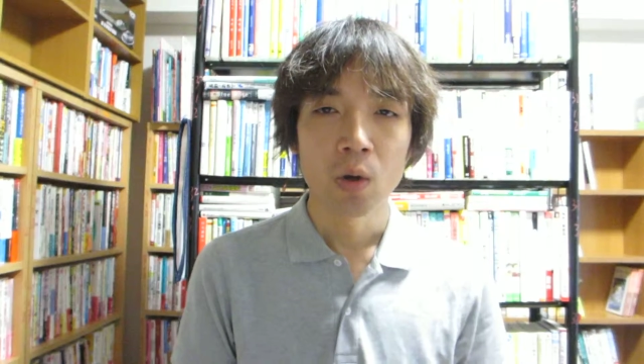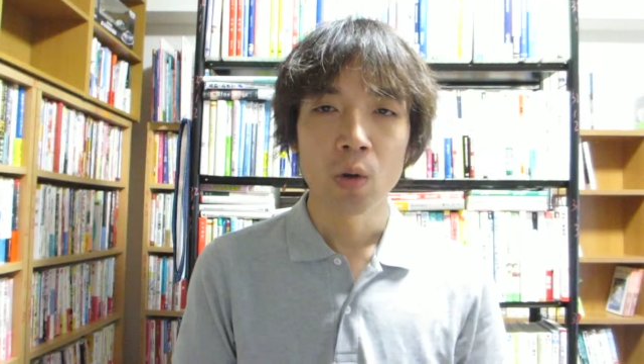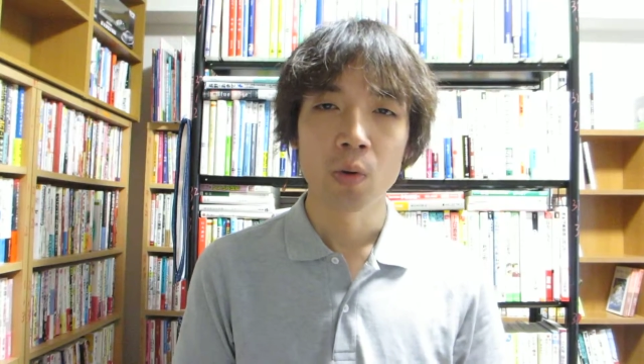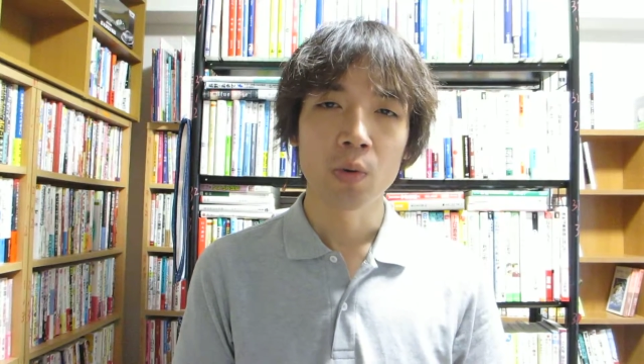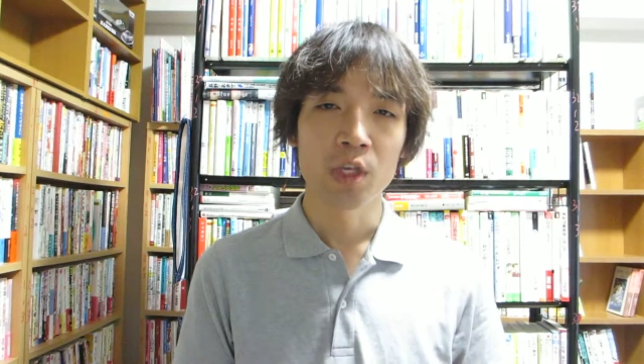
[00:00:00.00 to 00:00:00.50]

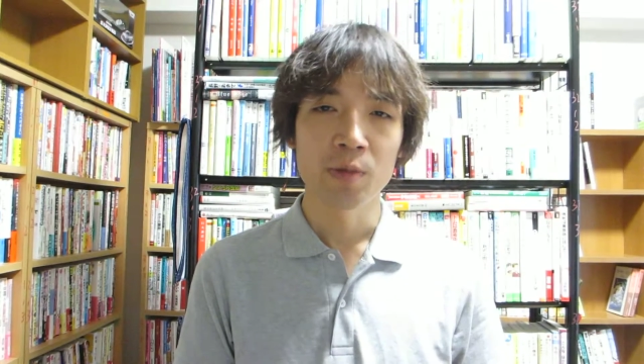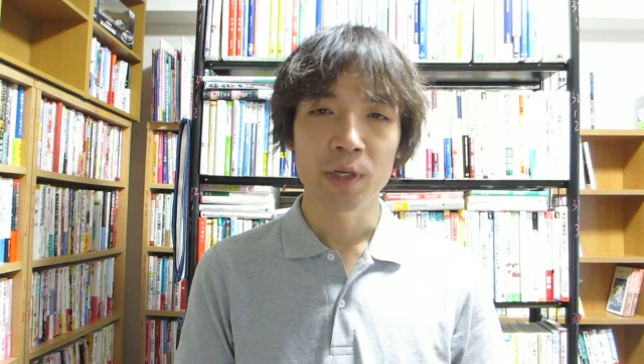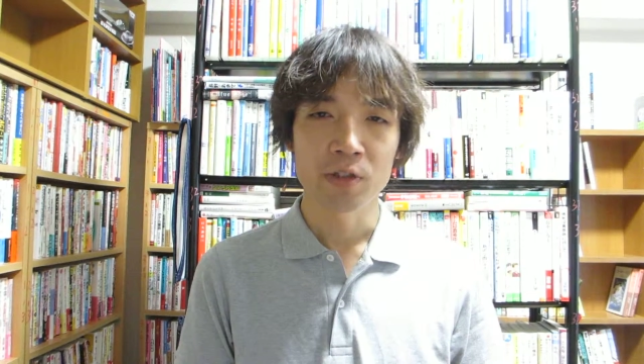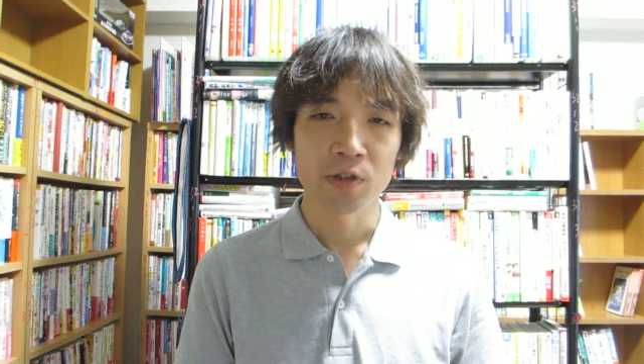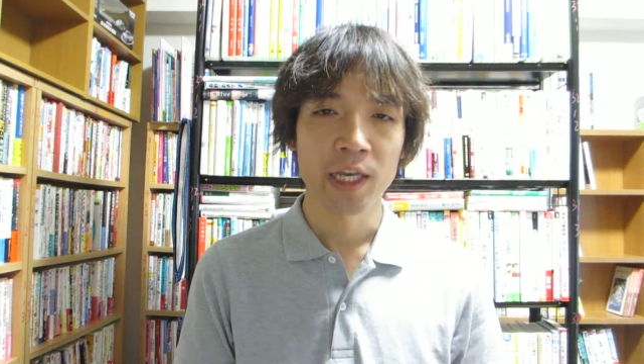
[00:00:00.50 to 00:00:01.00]
本を
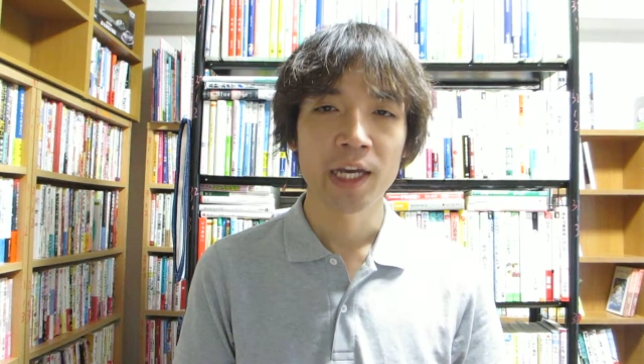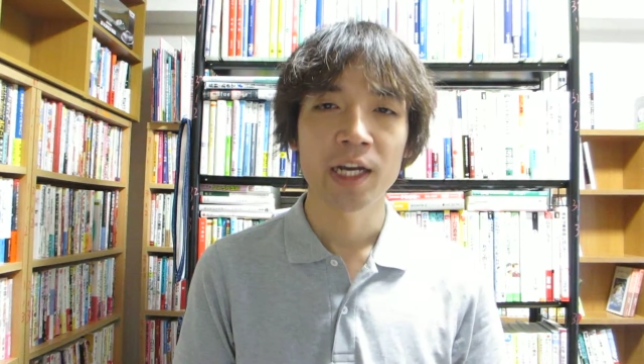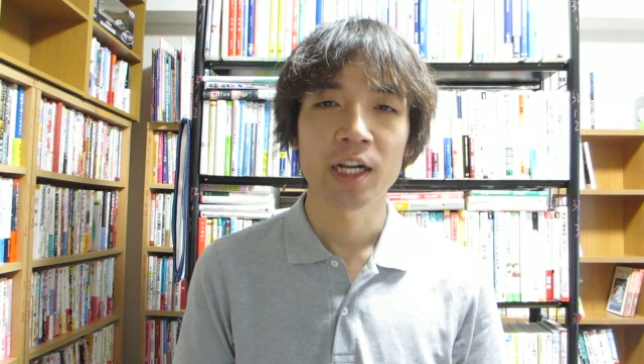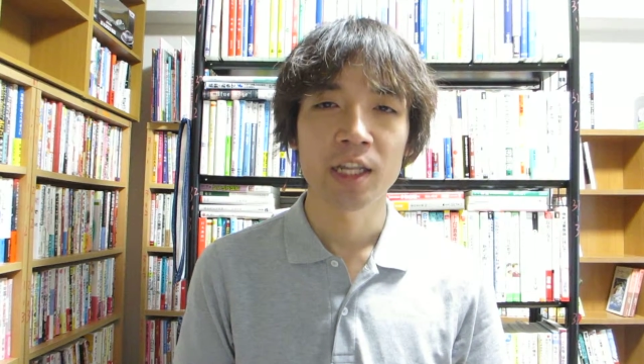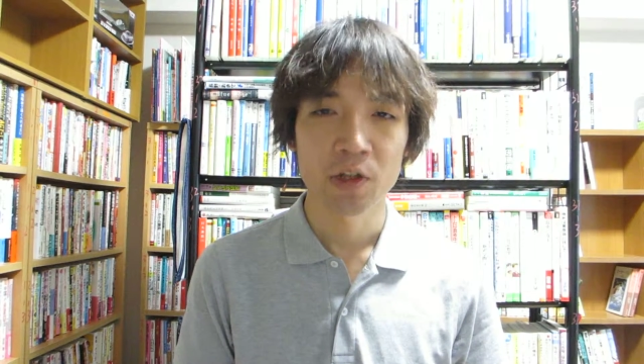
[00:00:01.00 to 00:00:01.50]
今すぐ部屋
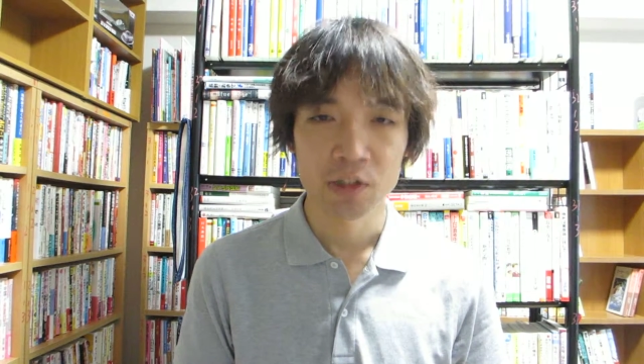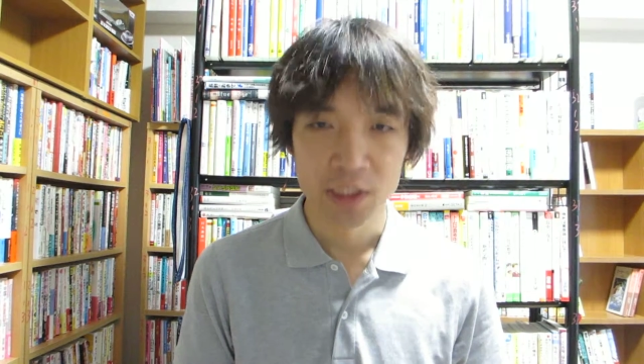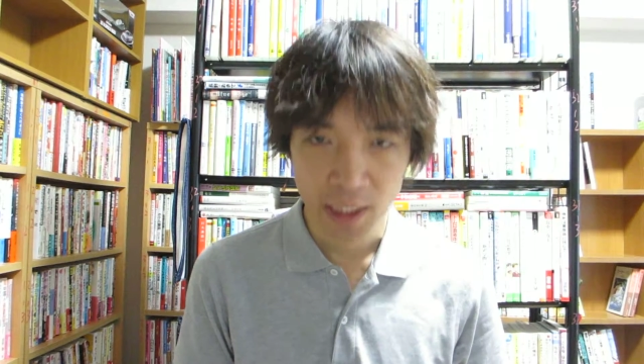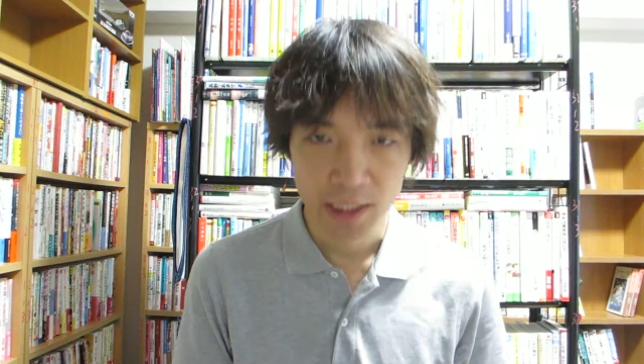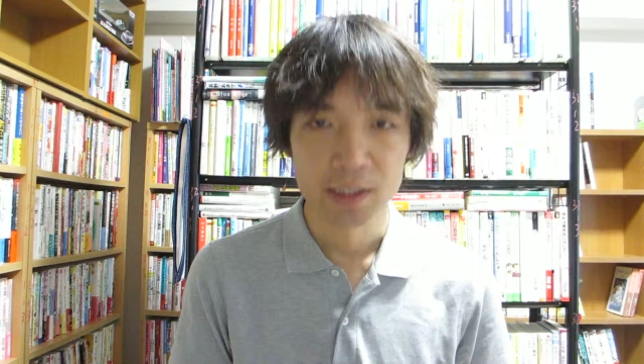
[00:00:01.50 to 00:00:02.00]
からなく
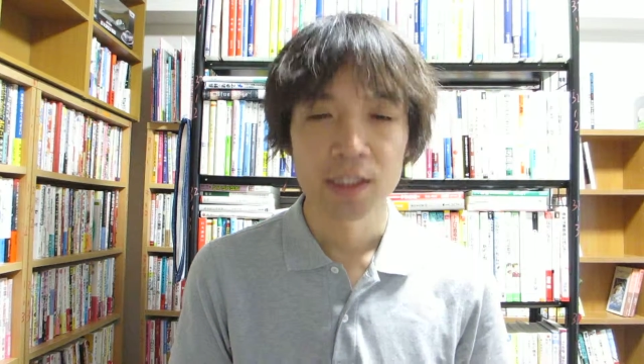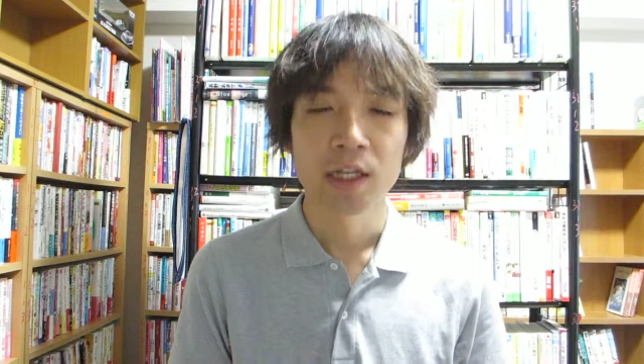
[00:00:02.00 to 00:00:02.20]
したい、